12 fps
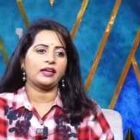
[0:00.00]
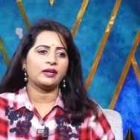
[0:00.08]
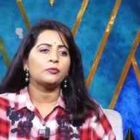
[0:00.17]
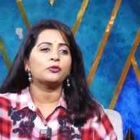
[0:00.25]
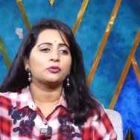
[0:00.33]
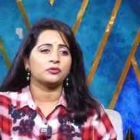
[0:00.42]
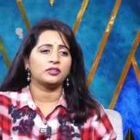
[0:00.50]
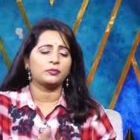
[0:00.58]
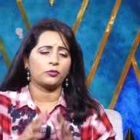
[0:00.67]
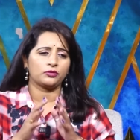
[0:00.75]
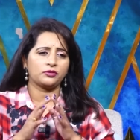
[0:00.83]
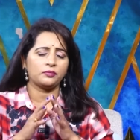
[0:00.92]

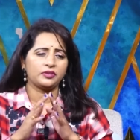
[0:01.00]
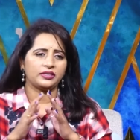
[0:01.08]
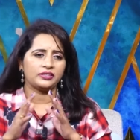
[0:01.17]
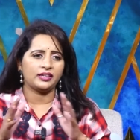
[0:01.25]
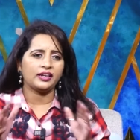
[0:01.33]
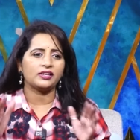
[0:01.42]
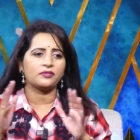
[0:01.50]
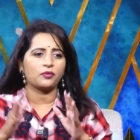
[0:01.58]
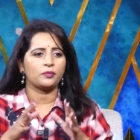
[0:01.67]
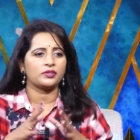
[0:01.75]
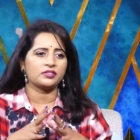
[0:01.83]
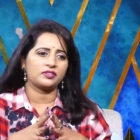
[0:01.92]
ఏముంటుంది మొత్తం డీటెయిల్
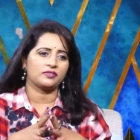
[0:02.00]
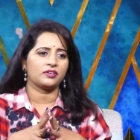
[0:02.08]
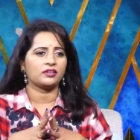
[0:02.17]
ఇన్ఫర్మేషన్